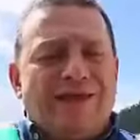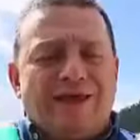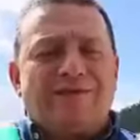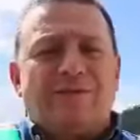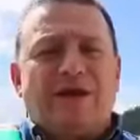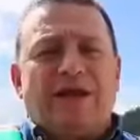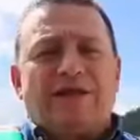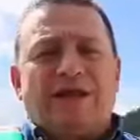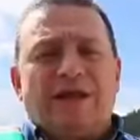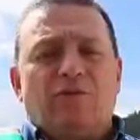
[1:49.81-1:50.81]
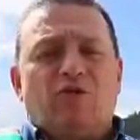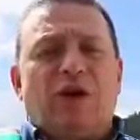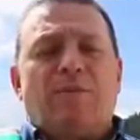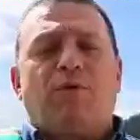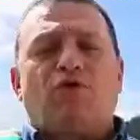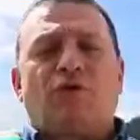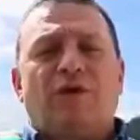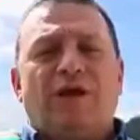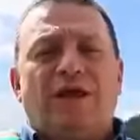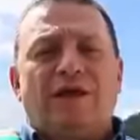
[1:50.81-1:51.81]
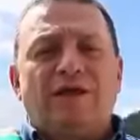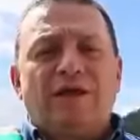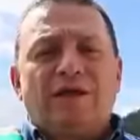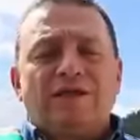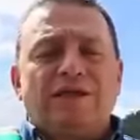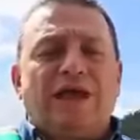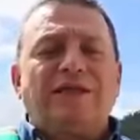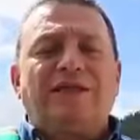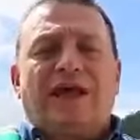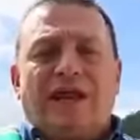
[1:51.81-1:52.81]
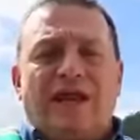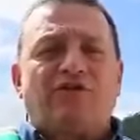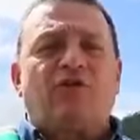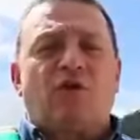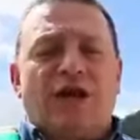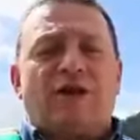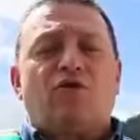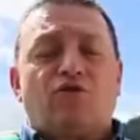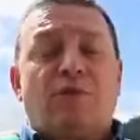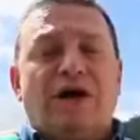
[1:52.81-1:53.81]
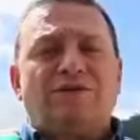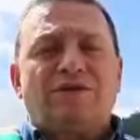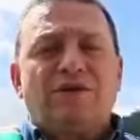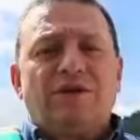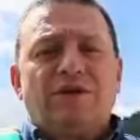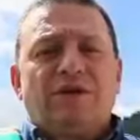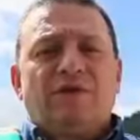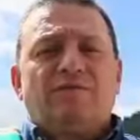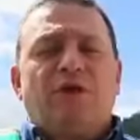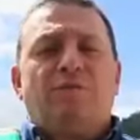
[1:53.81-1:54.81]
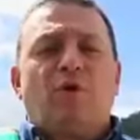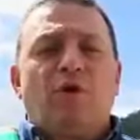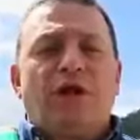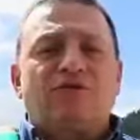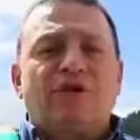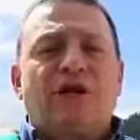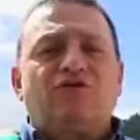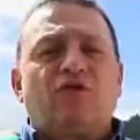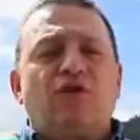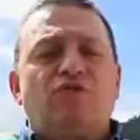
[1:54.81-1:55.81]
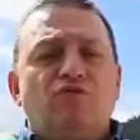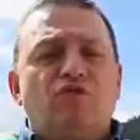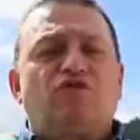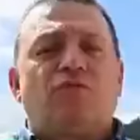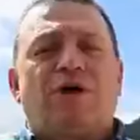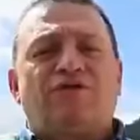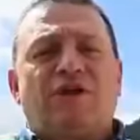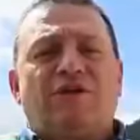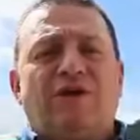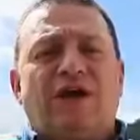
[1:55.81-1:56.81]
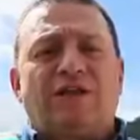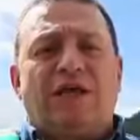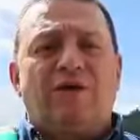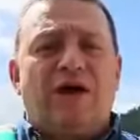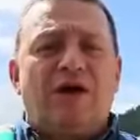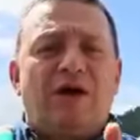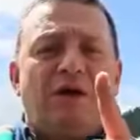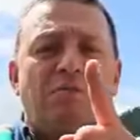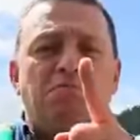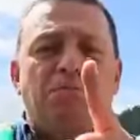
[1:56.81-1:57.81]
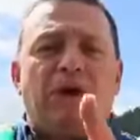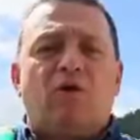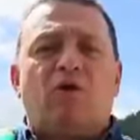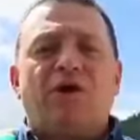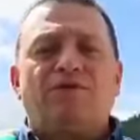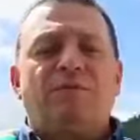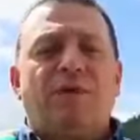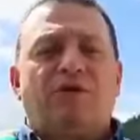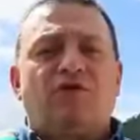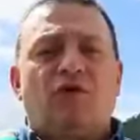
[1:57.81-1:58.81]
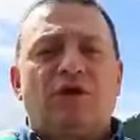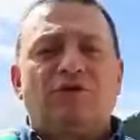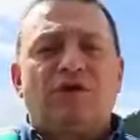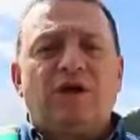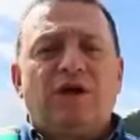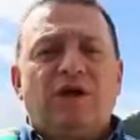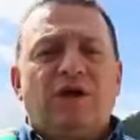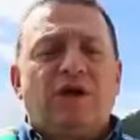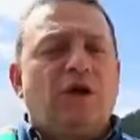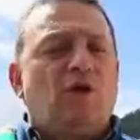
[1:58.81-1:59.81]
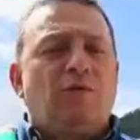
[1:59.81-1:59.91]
de esa manera tenemos la posibilidad de interrelacionarnos más, de poder hacer acciones mucho más significativas, mejores inversiones y